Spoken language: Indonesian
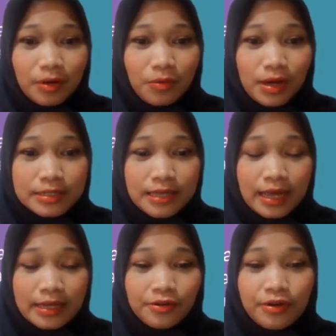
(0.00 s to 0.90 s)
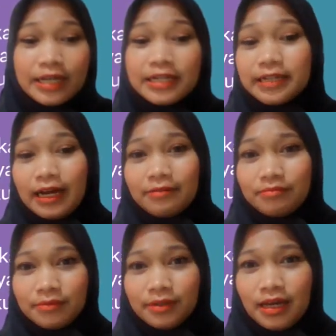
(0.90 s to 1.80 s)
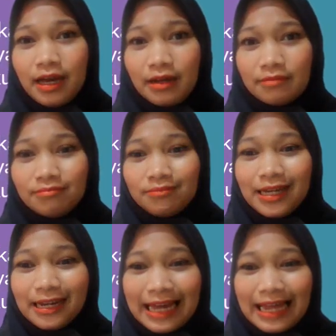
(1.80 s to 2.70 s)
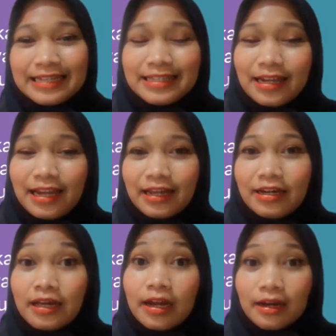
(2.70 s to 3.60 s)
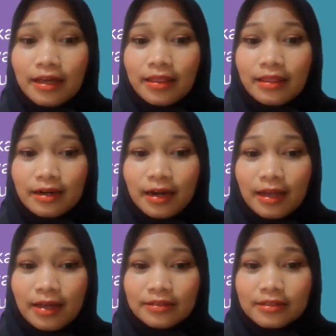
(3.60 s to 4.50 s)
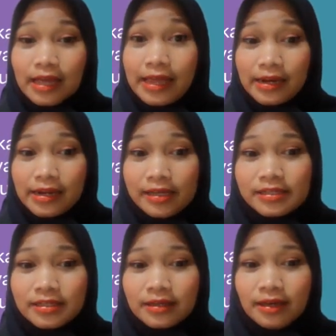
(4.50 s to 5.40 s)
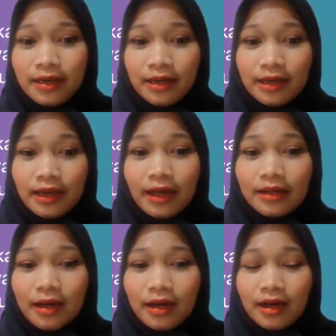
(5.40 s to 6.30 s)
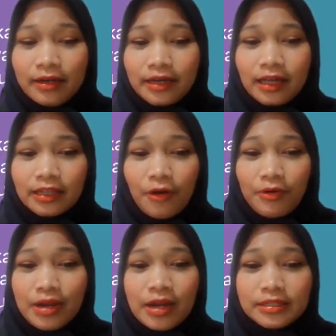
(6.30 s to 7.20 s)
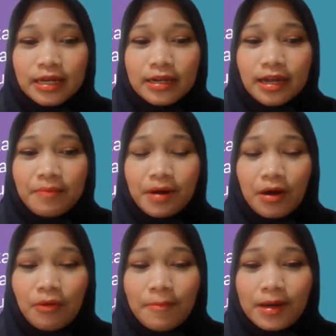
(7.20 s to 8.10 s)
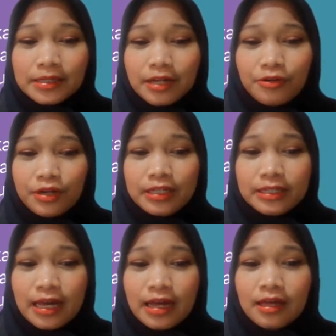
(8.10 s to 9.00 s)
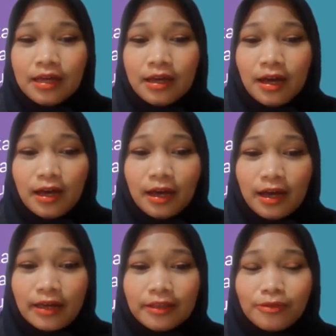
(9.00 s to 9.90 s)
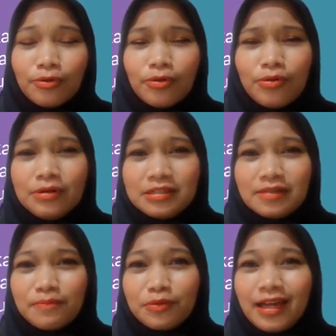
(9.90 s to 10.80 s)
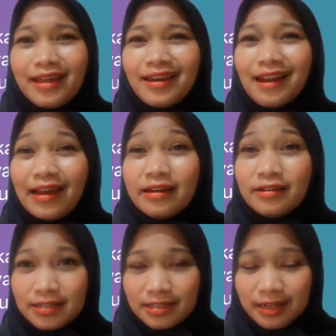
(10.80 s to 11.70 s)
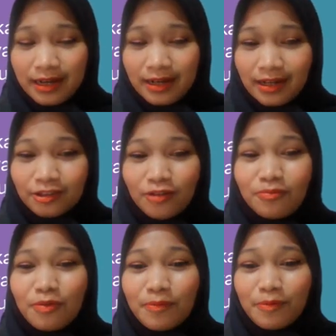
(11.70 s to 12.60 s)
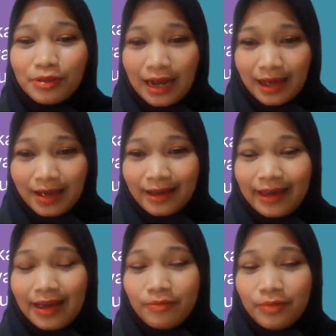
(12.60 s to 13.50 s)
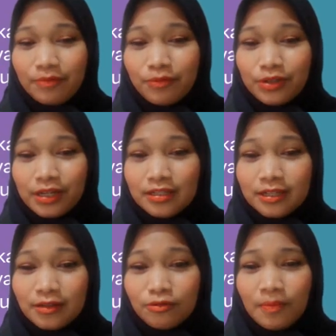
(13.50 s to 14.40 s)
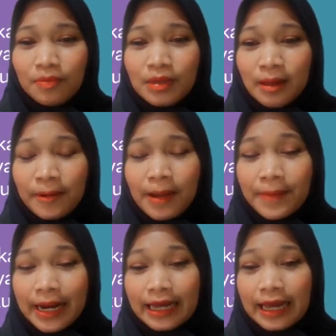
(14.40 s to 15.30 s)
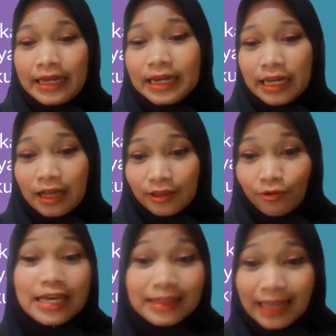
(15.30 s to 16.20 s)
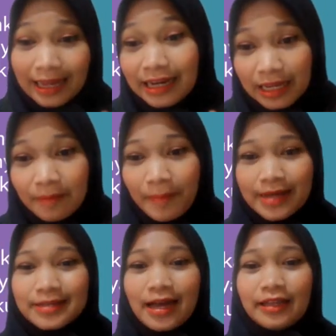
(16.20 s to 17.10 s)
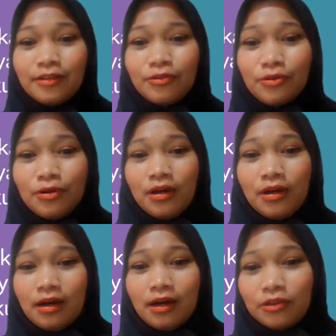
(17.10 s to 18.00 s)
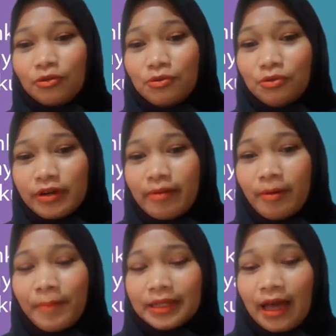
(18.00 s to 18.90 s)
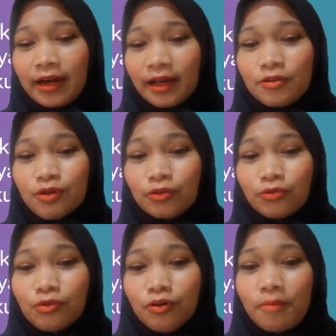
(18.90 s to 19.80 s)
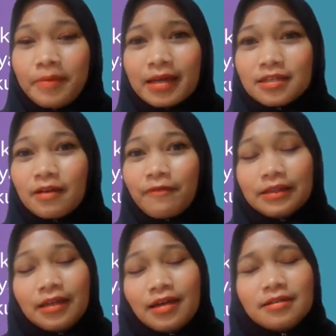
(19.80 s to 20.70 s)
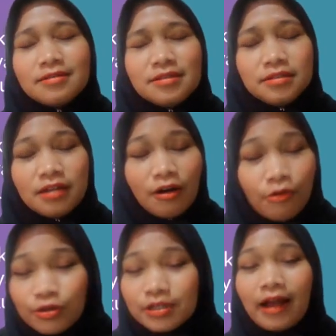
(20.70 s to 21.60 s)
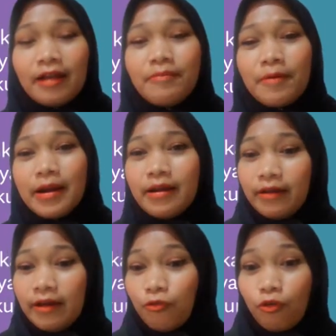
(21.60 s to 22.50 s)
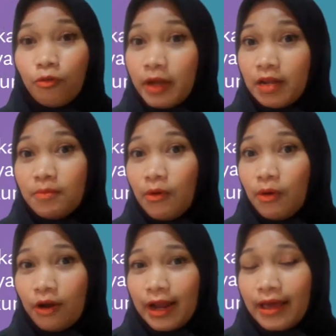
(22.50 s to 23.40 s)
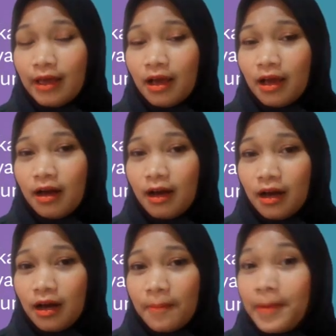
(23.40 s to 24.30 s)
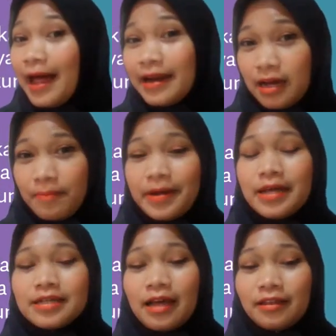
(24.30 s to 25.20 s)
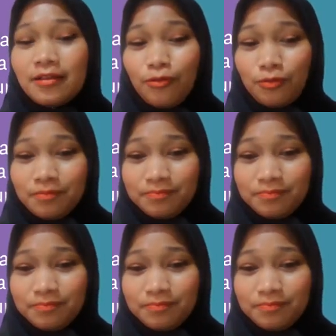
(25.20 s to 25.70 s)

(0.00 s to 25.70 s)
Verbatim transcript: menguasai Indonesia yang dikenal istilahnya dengan Netherlands Indies, ya uh, diketahui dan disadari bahwa bangsa Indonesia uh, itu disebutnya Inlanders ya atau Bumi Putra ya menyebutnya di situ dan mereka ini atau kita ini pada saat itu uh, tunduk dan mempertahankan suatu hukum yang sifatnya jauh sekali berbeda dengan hukum yang dibawa oleh uh, Belanda pada saat itu